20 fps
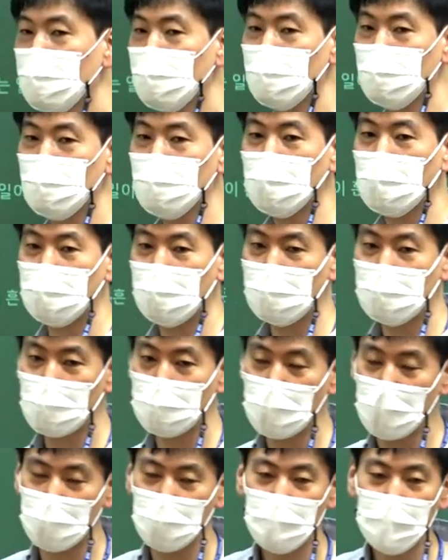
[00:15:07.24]
주로 출제가
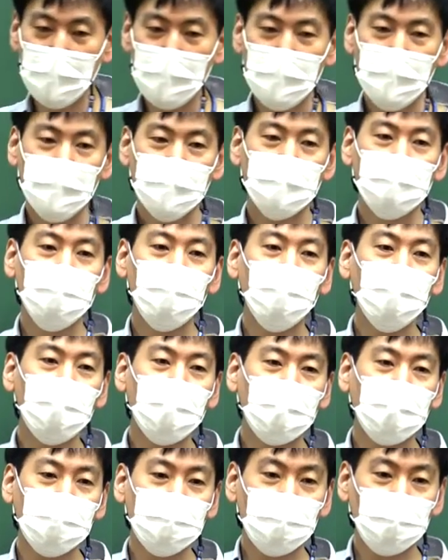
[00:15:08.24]
되냐면 의원
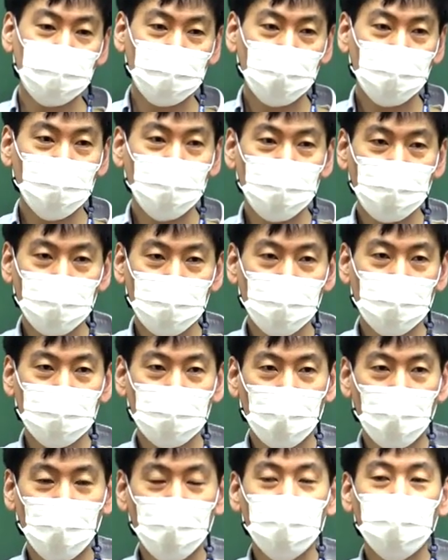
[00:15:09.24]
내각제하고 대통령제
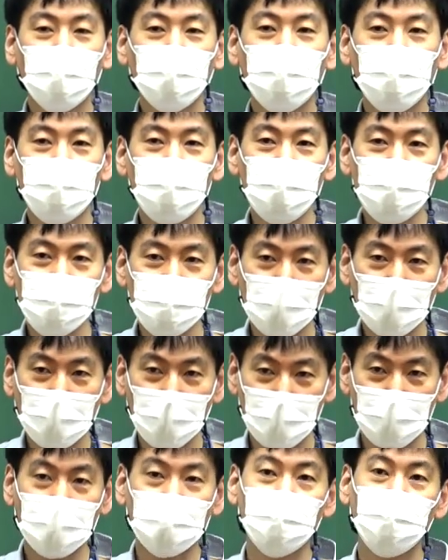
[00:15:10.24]
중에서 어느 게 더
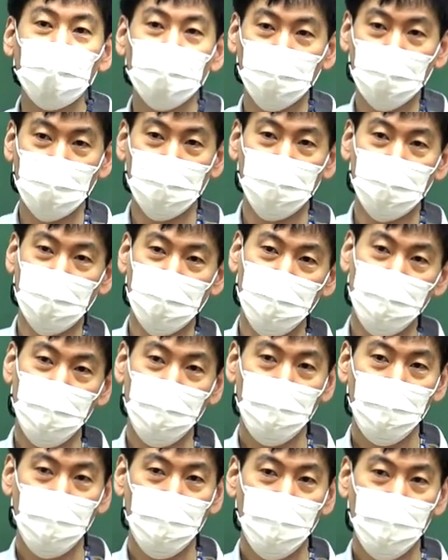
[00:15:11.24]
민주적이냐 이렇게 물어본단 말이야.
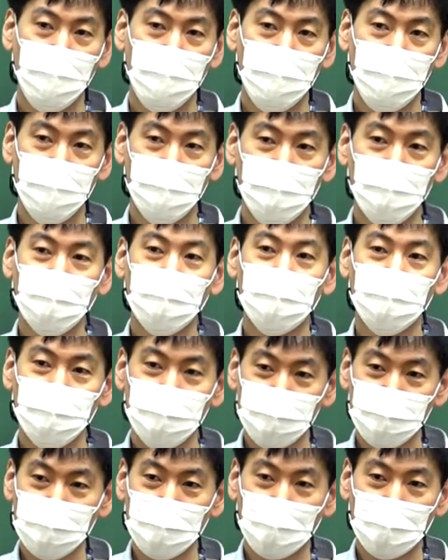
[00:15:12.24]
어느 게 더
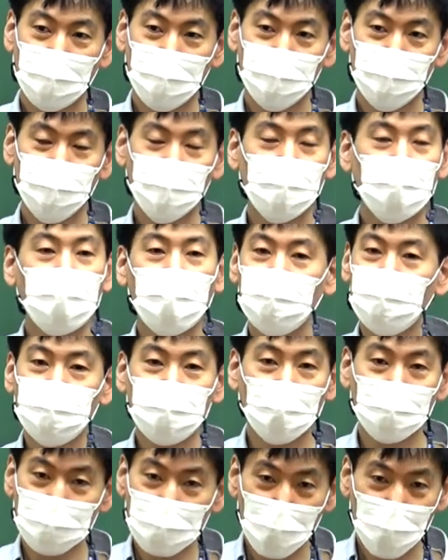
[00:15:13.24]
민주적이냐 두 개를 알
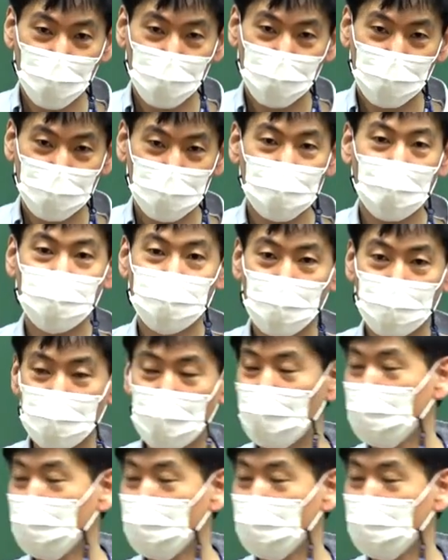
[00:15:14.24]
수가 없어. 그건 알 수 없다